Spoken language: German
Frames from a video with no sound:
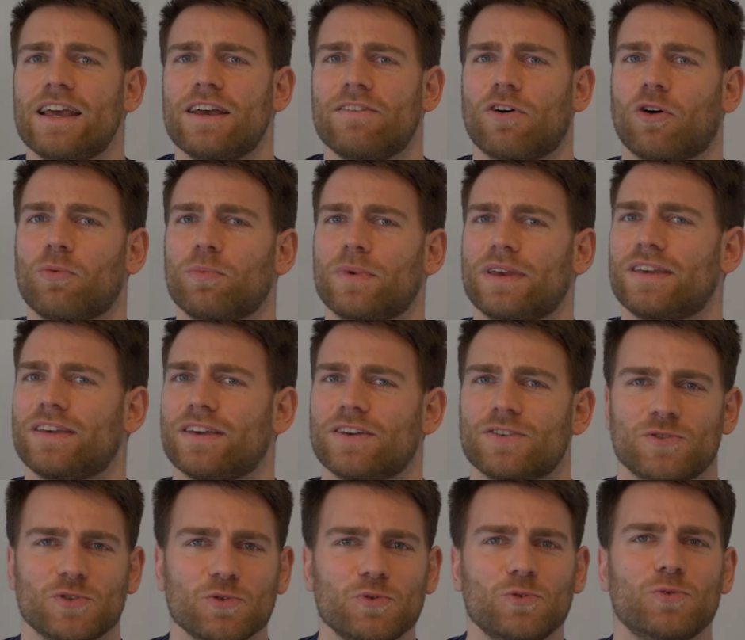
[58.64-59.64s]
warum ich
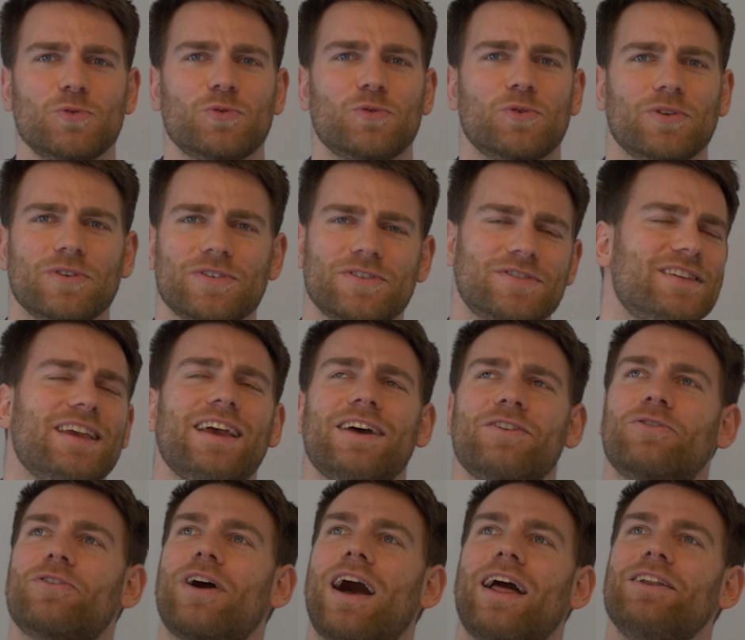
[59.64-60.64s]
so sehr
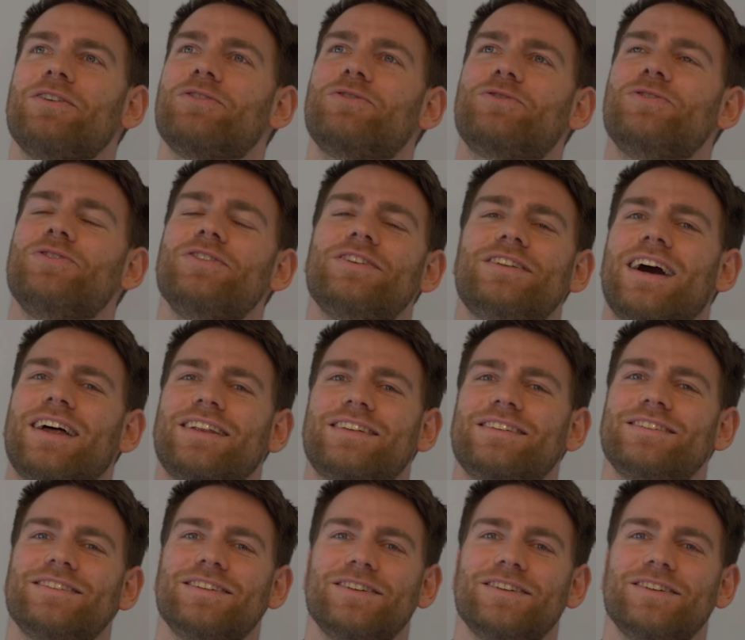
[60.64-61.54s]
noch angekündigt hatte